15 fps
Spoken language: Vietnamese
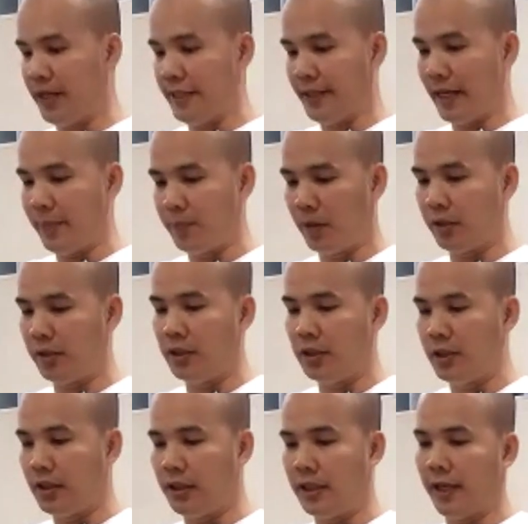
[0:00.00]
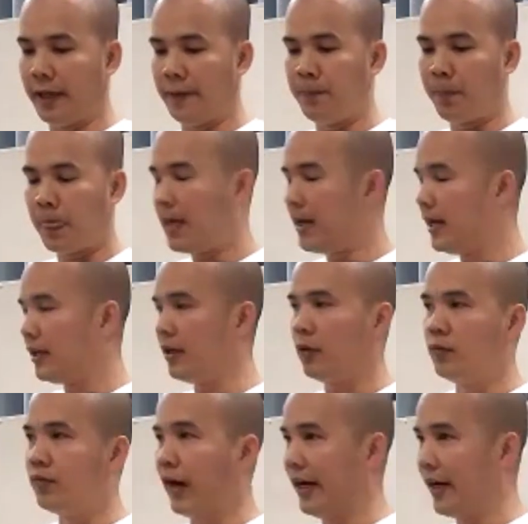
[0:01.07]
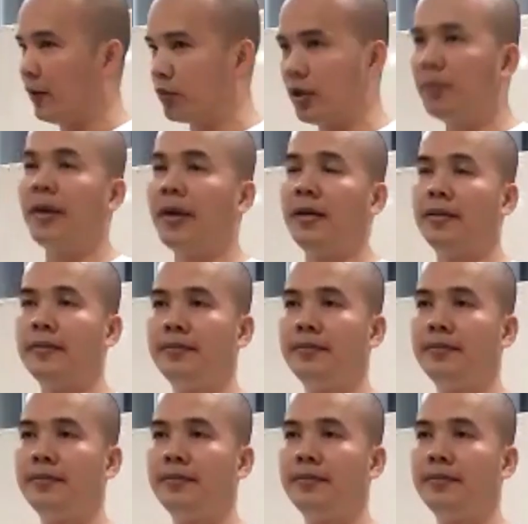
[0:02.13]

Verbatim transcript: ghi chép mọi thứ như thế này không phải học cho mình